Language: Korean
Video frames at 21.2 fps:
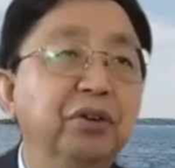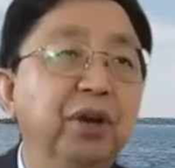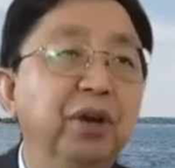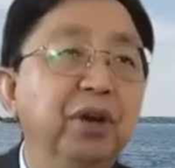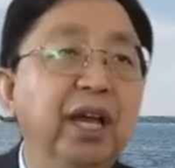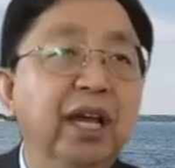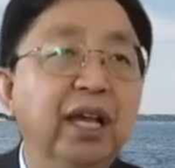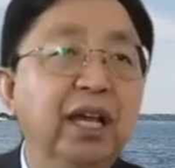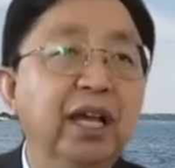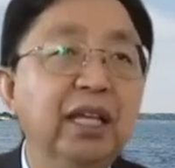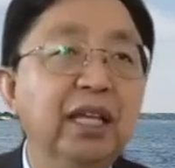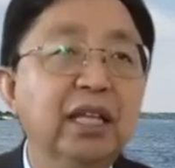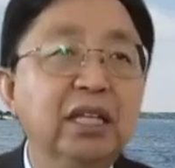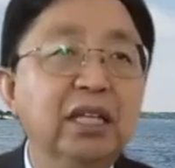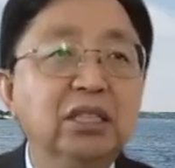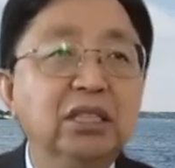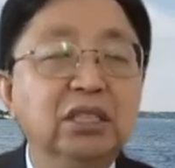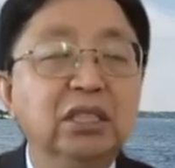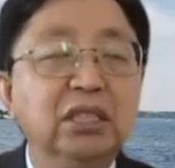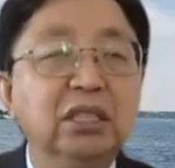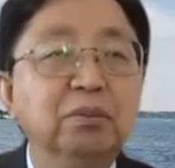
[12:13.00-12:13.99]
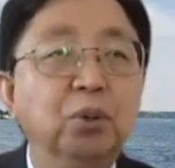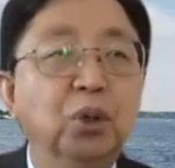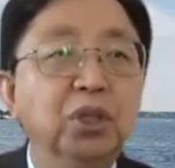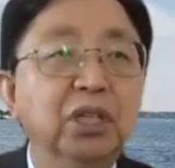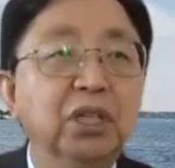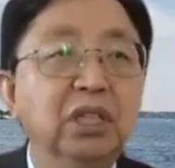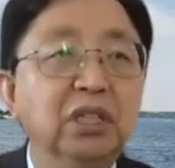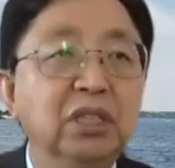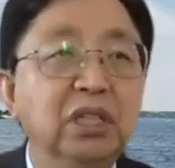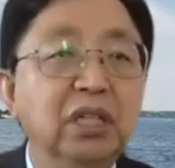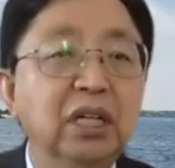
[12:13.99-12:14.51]
왜 깨닫지
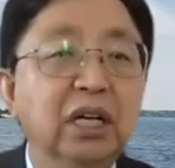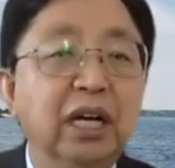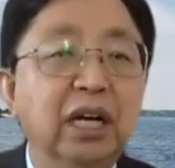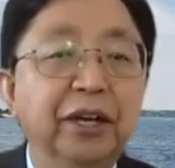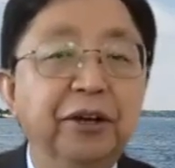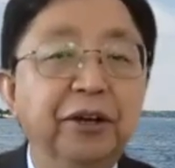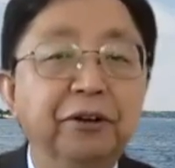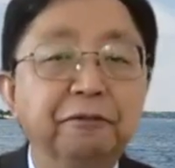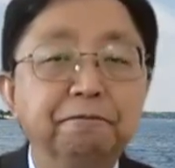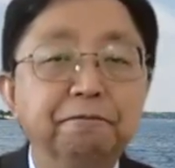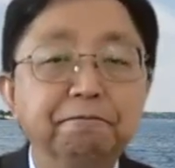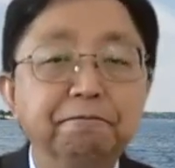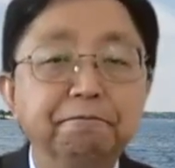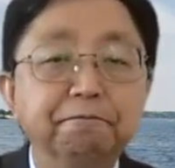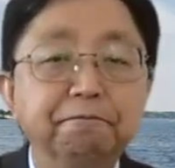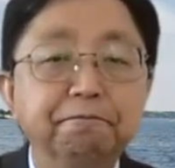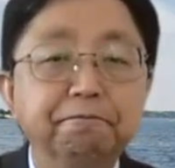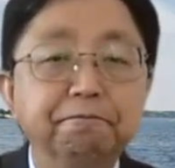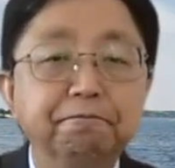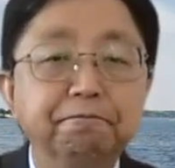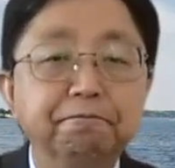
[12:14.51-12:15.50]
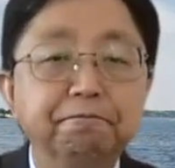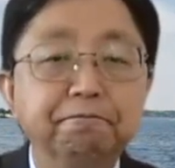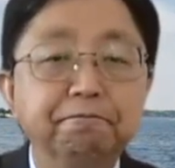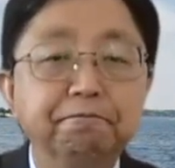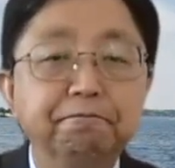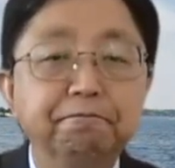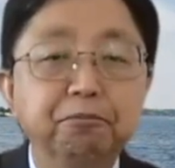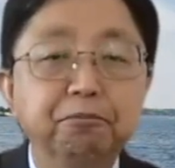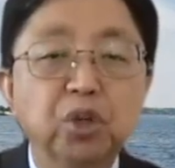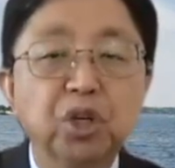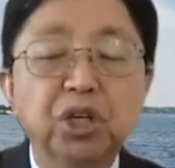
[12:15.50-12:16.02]
못했을까요?
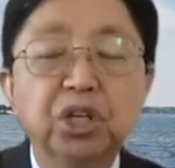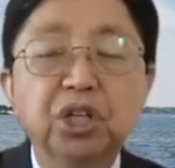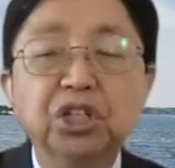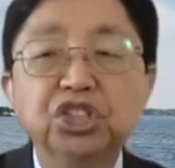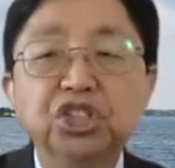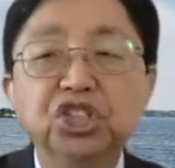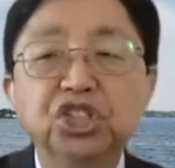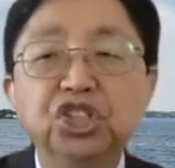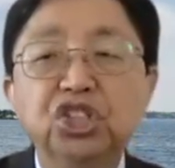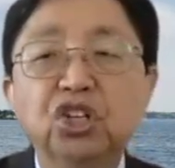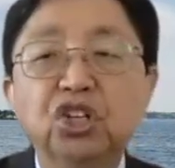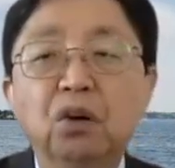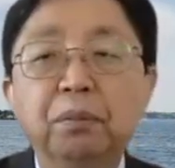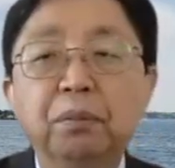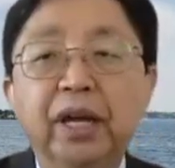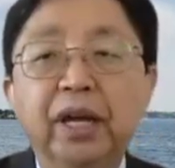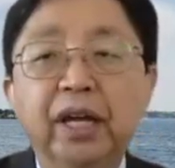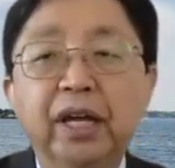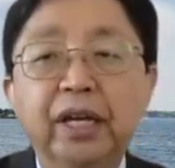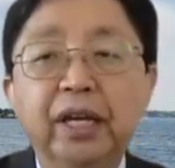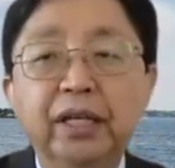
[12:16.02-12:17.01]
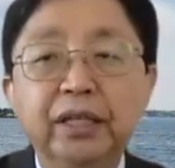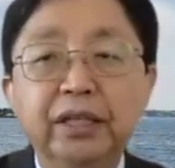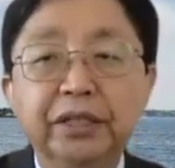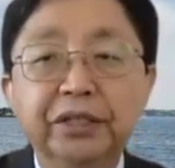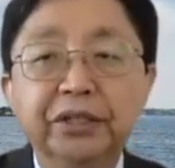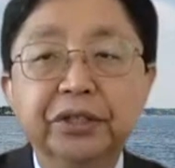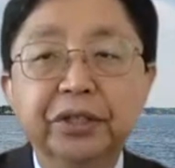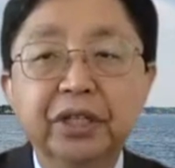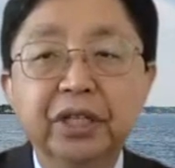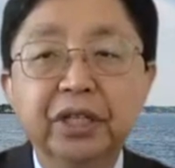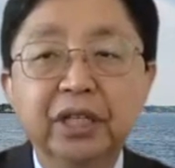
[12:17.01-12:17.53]
시험에
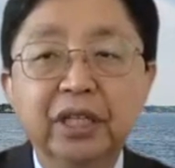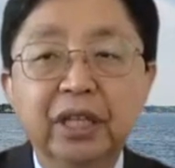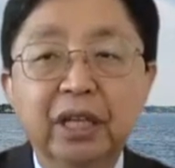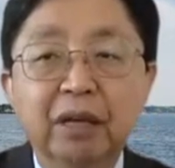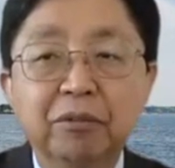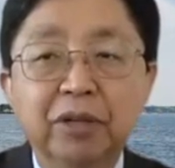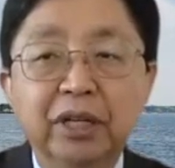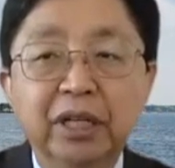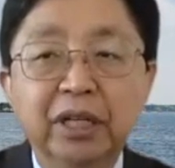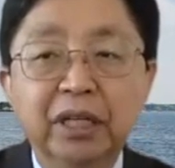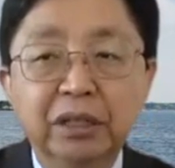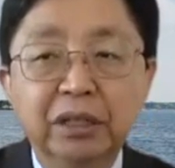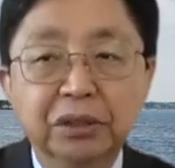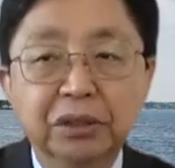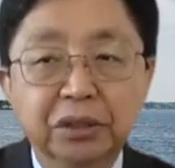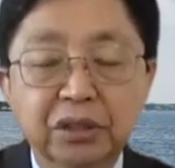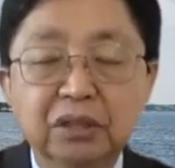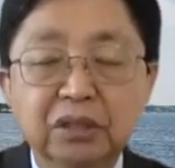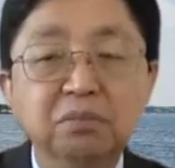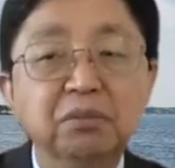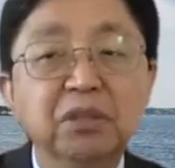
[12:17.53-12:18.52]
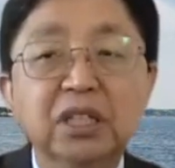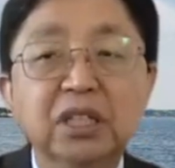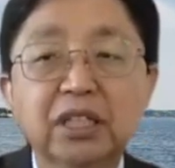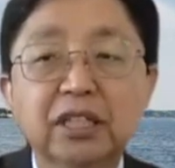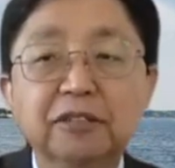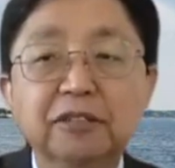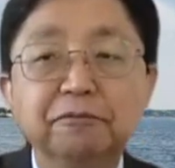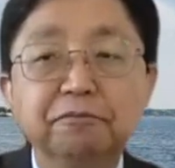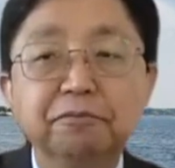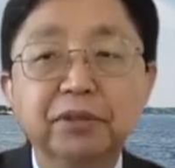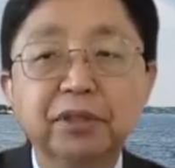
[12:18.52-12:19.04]
들었기 때문에 그렇습니다.
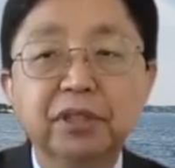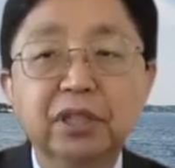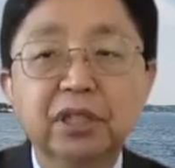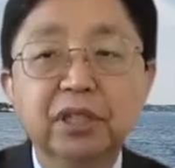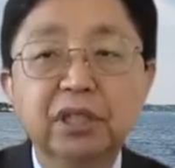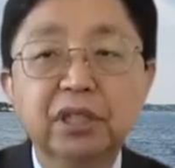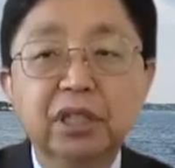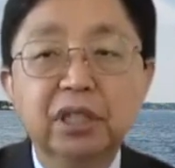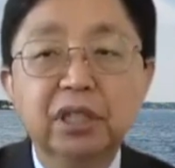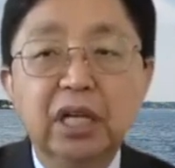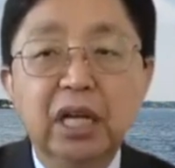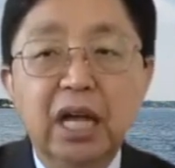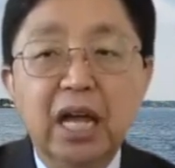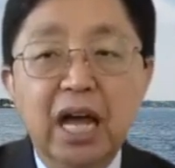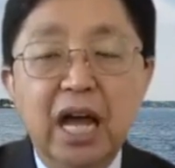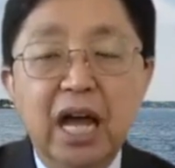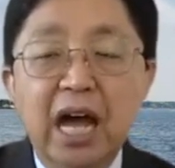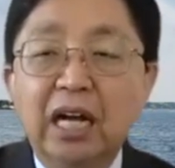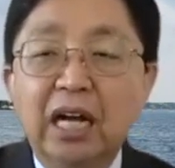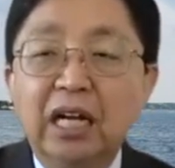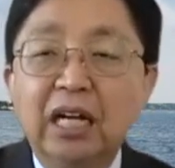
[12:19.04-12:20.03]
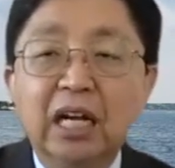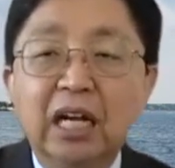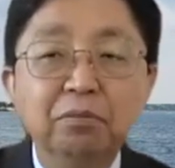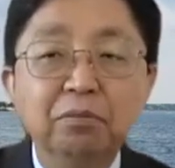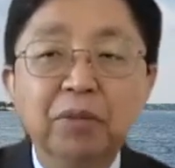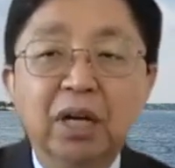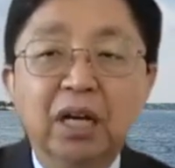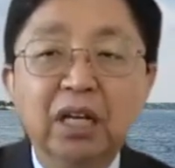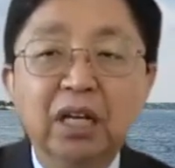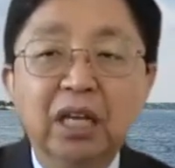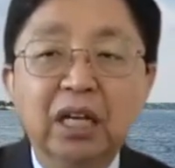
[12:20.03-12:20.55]
악한
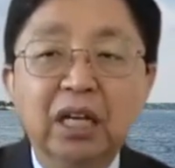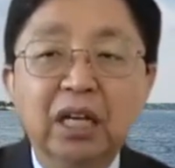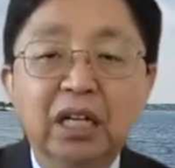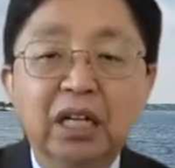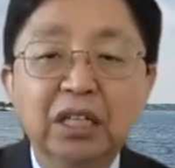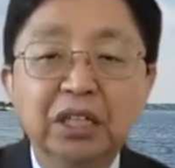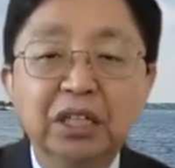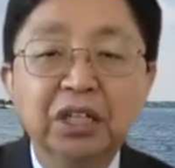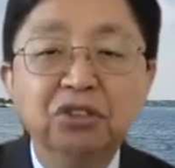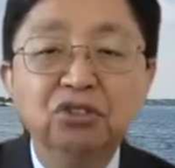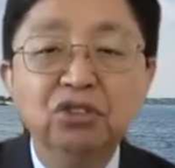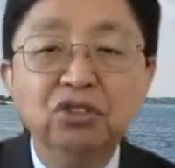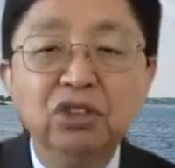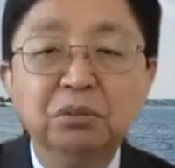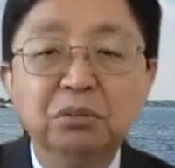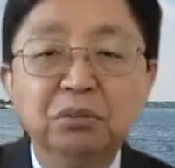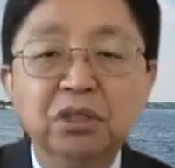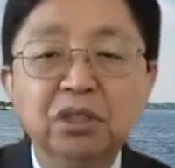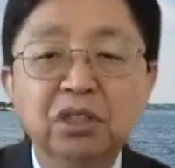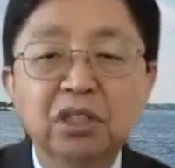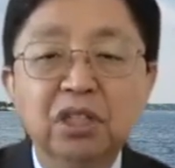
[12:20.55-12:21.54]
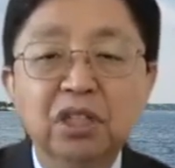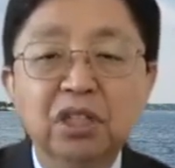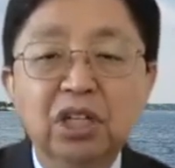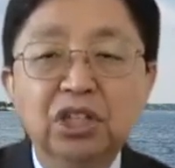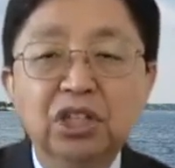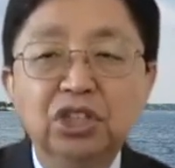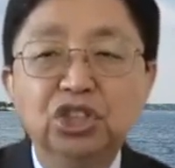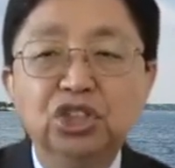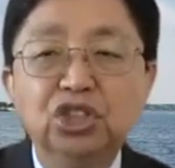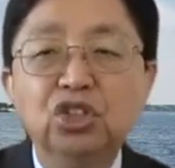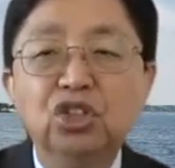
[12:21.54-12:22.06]
마귀가 예수님은
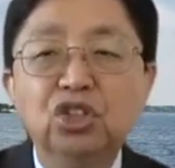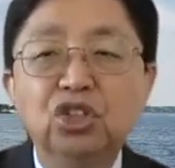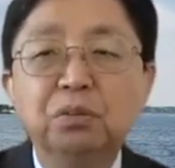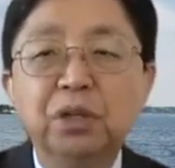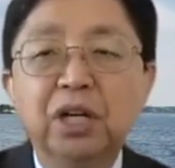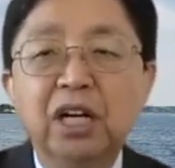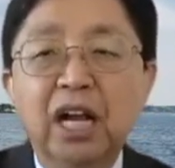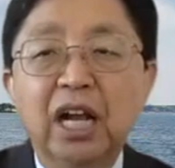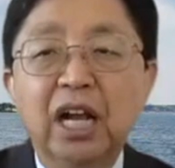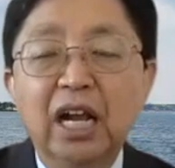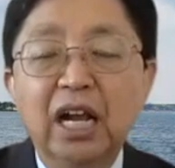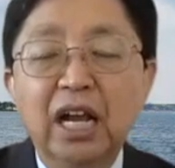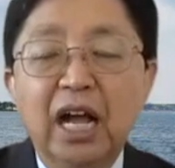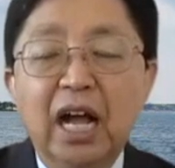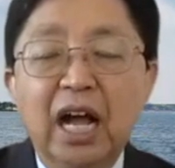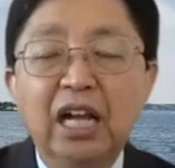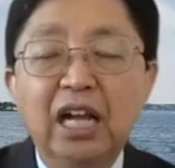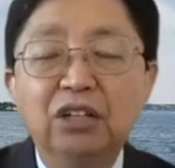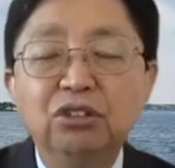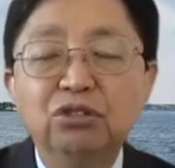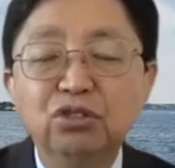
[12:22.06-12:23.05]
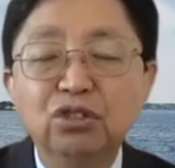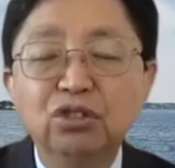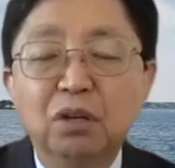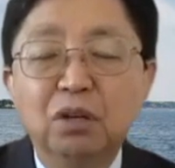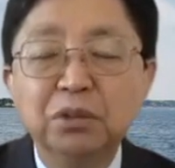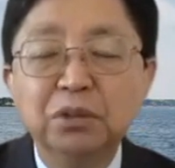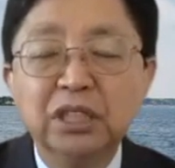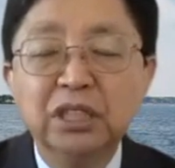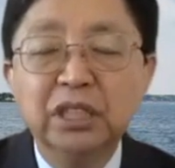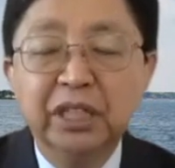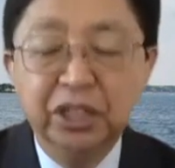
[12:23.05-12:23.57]
시험을 할 수가
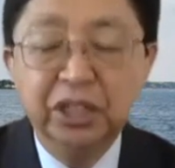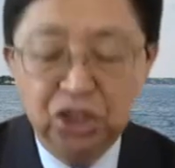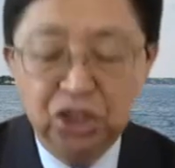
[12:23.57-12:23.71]
없잖아요.